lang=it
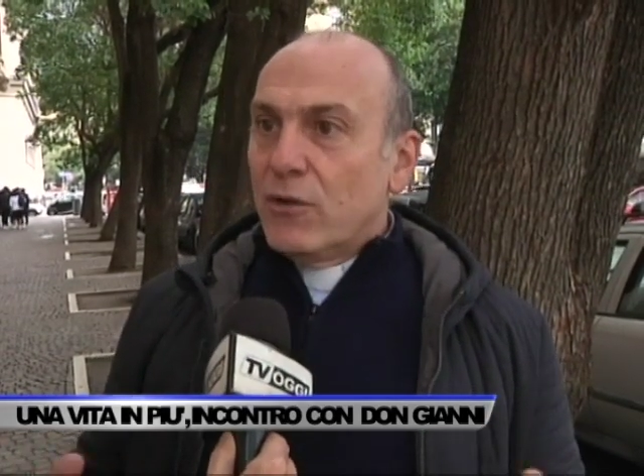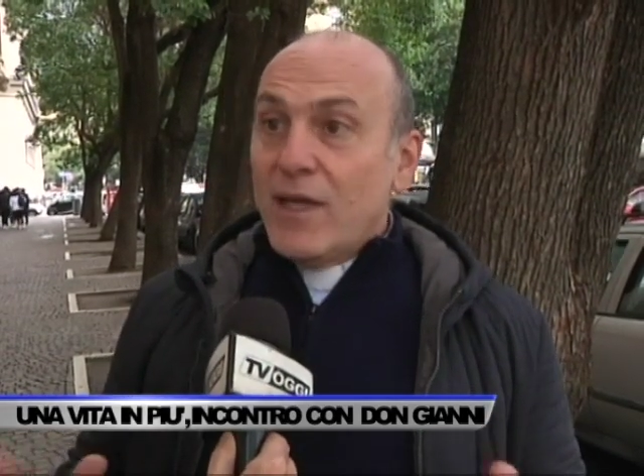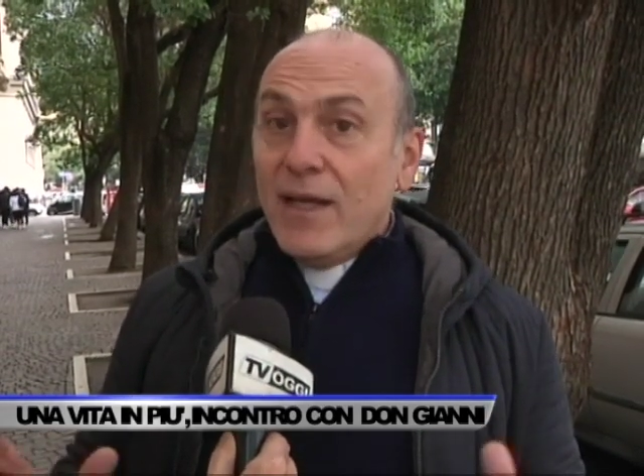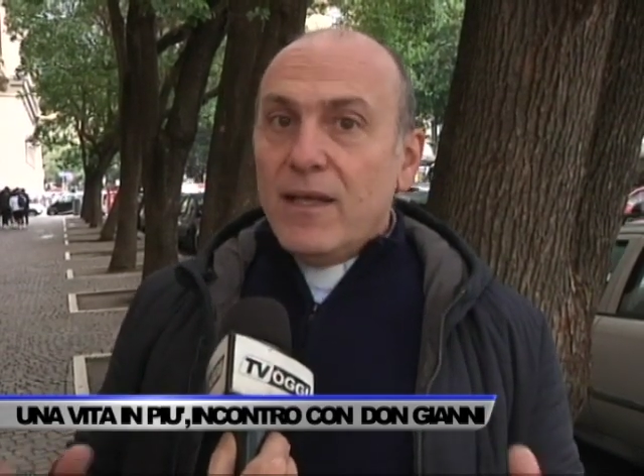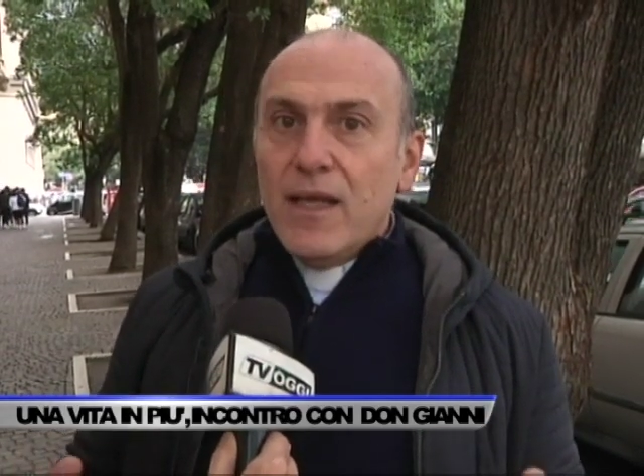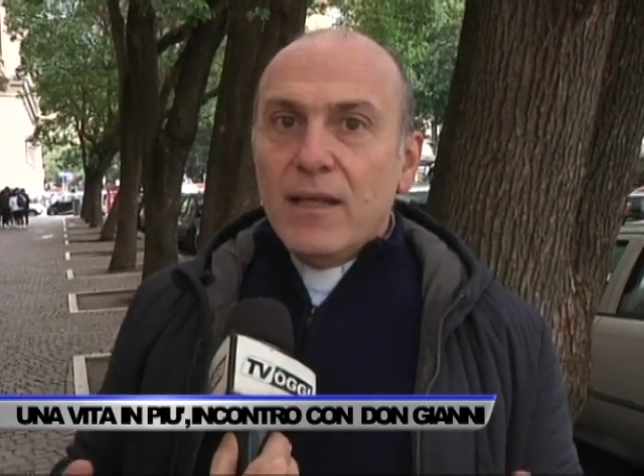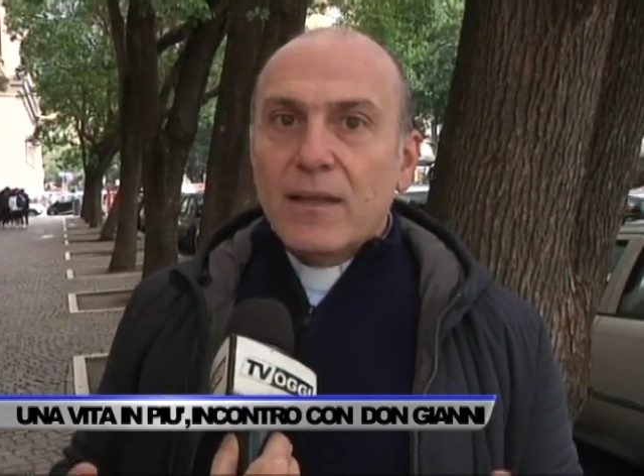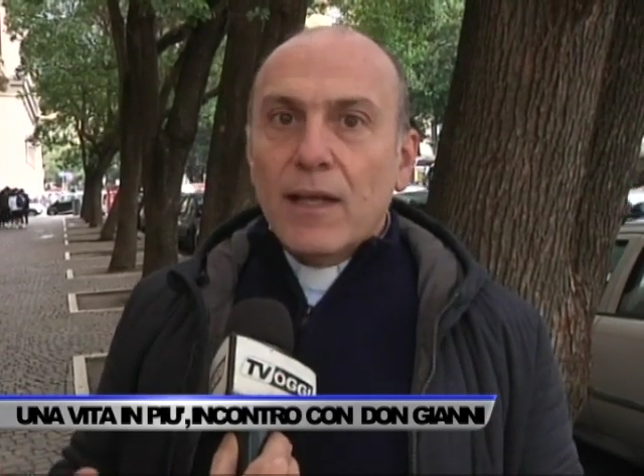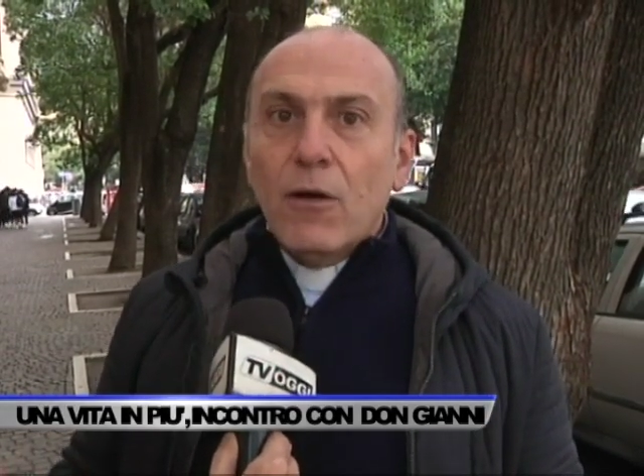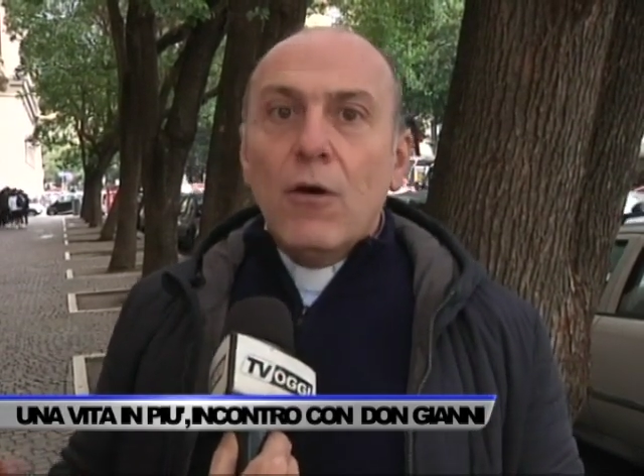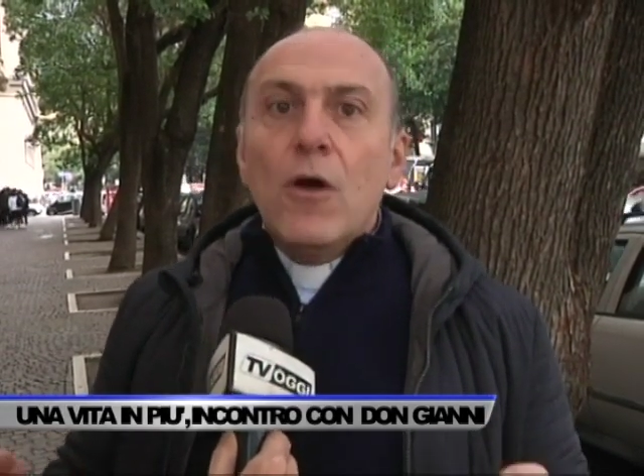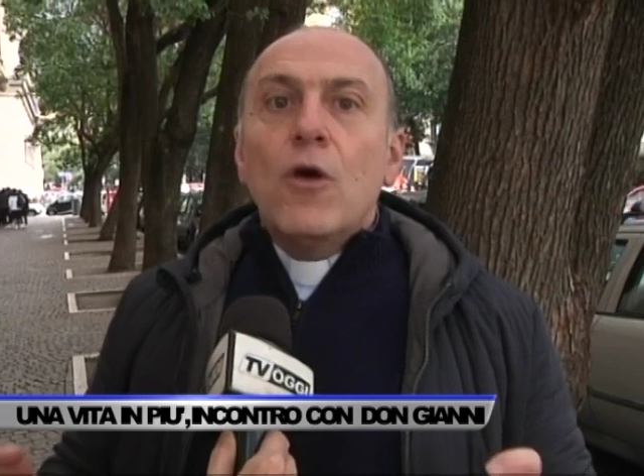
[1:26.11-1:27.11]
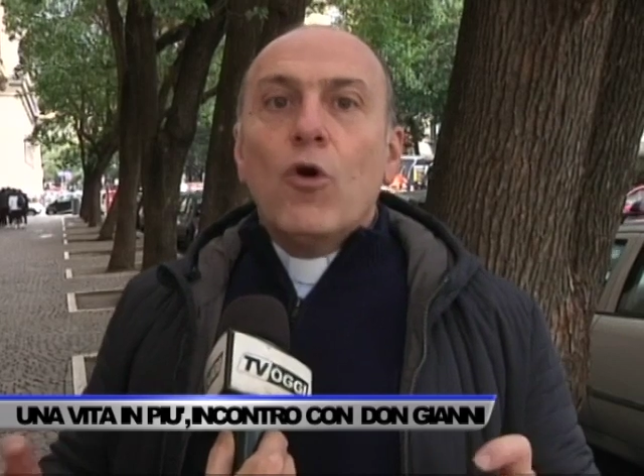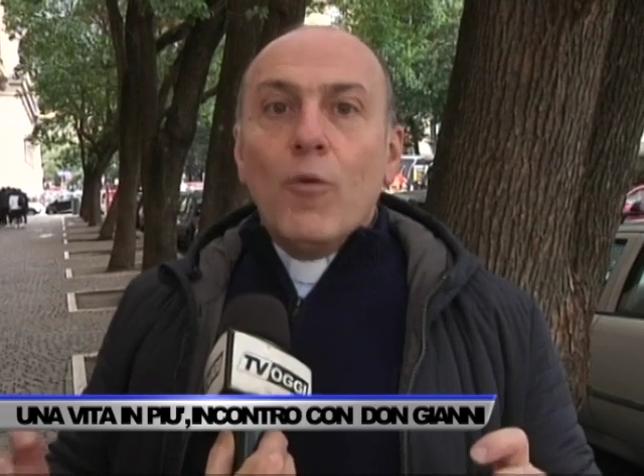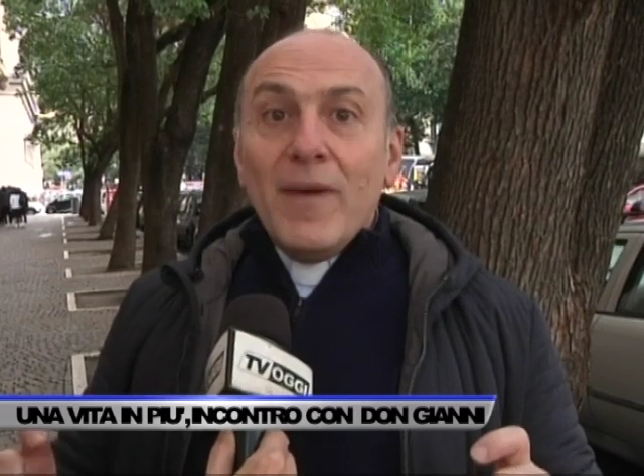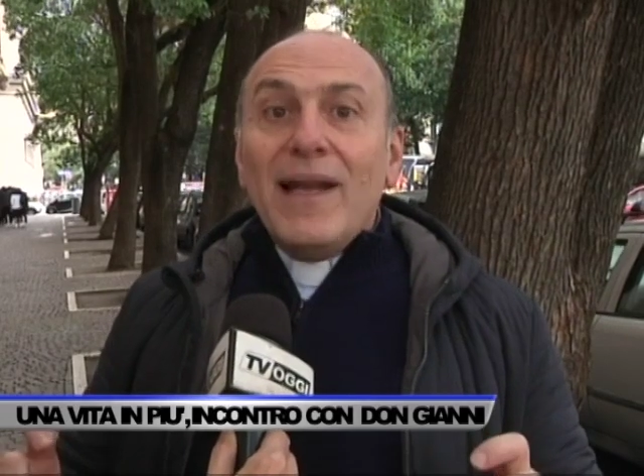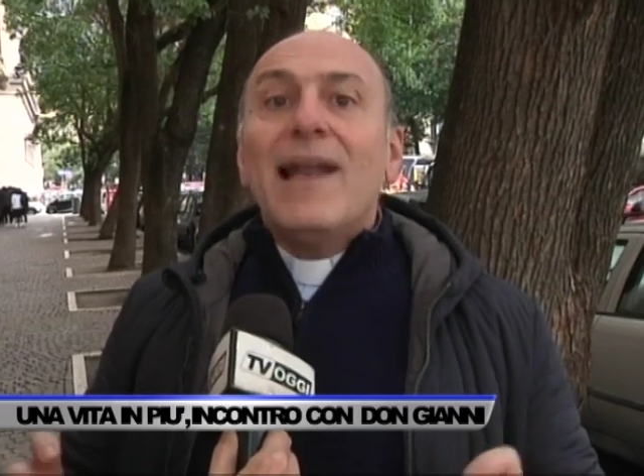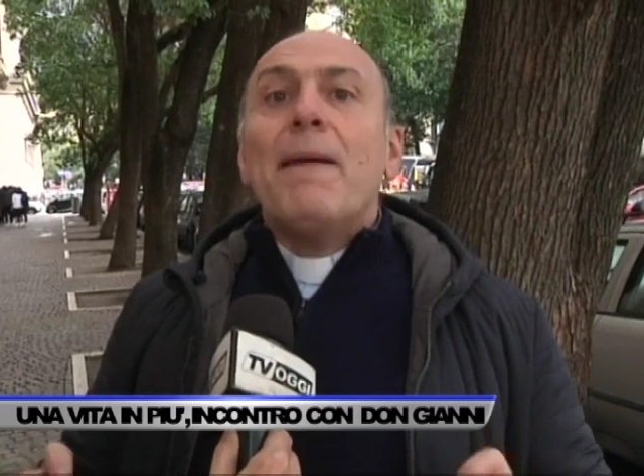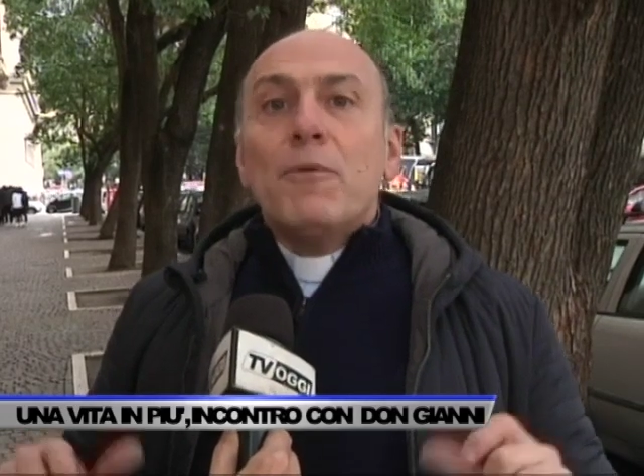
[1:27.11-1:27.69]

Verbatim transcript: ti annientano, come la